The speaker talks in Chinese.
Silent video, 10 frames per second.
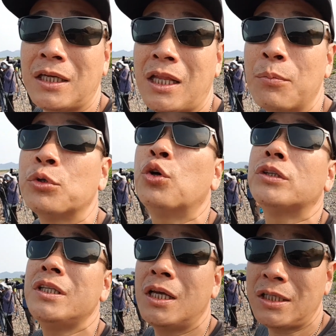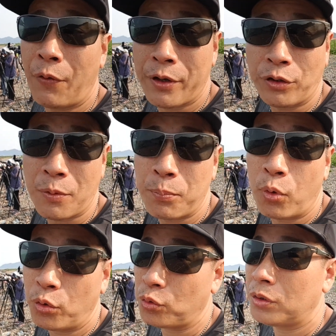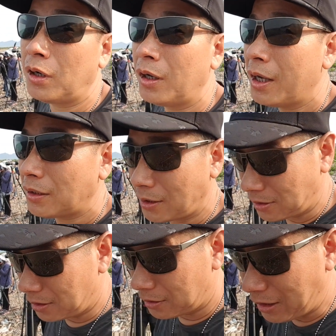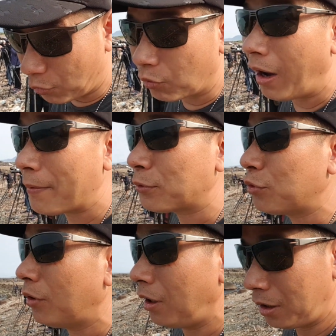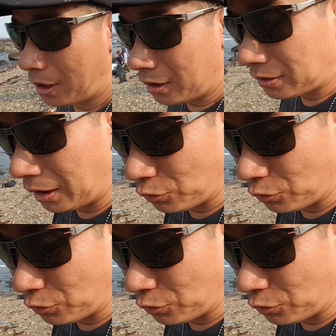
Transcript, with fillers: 相当不错，今天稍微有点薄云哦，但是效果还不错啊、哦。这